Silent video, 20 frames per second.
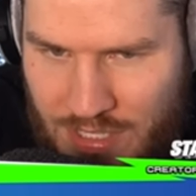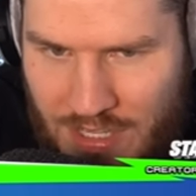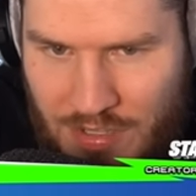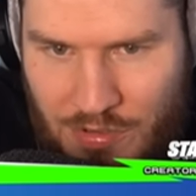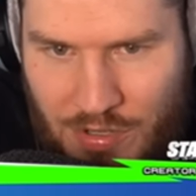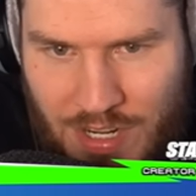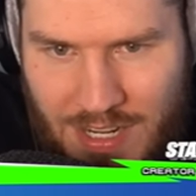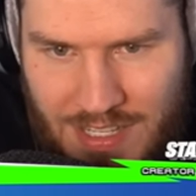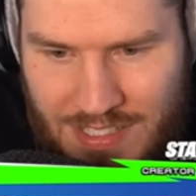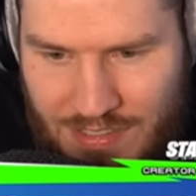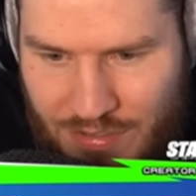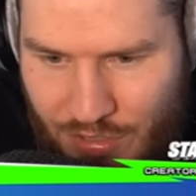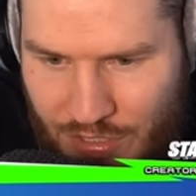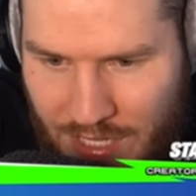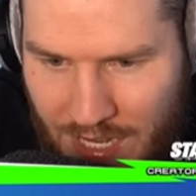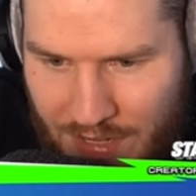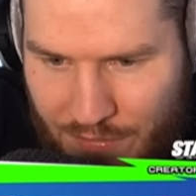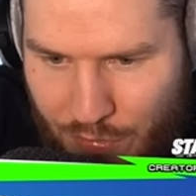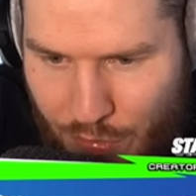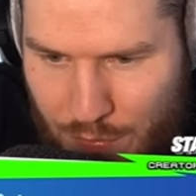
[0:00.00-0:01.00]
sein, oder? Das ist von
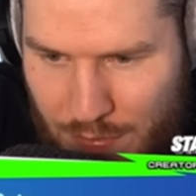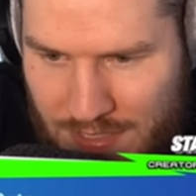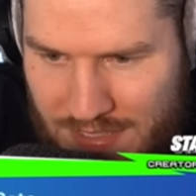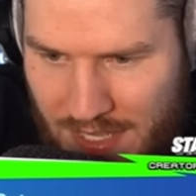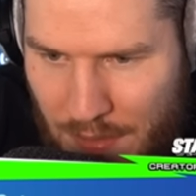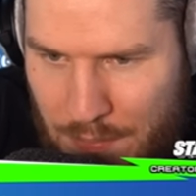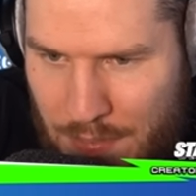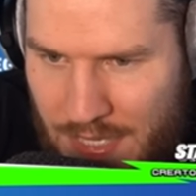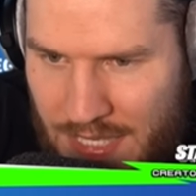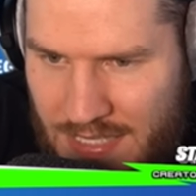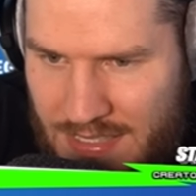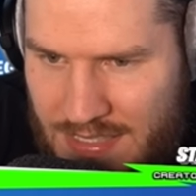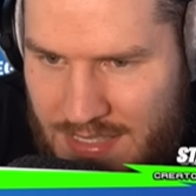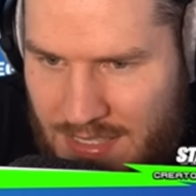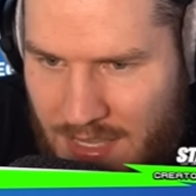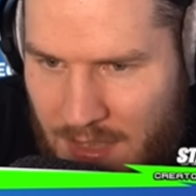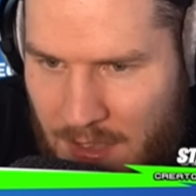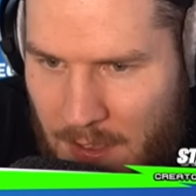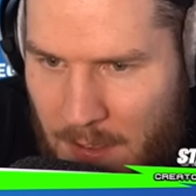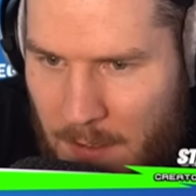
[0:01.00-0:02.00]
halt von Mr. Beast.
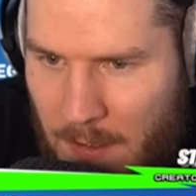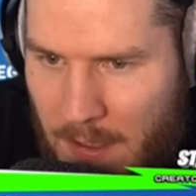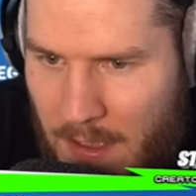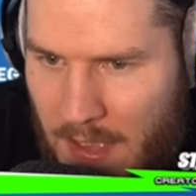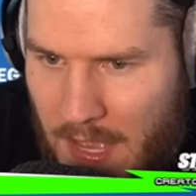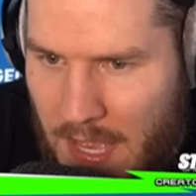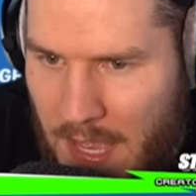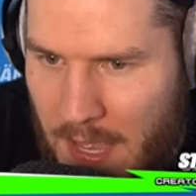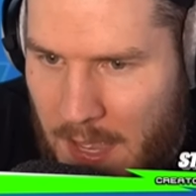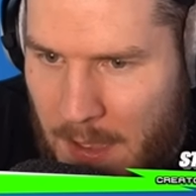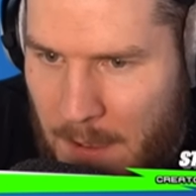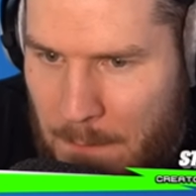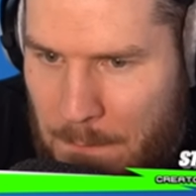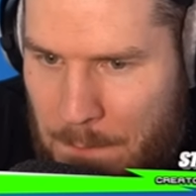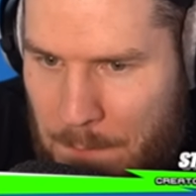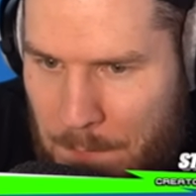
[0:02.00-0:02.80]
Äh,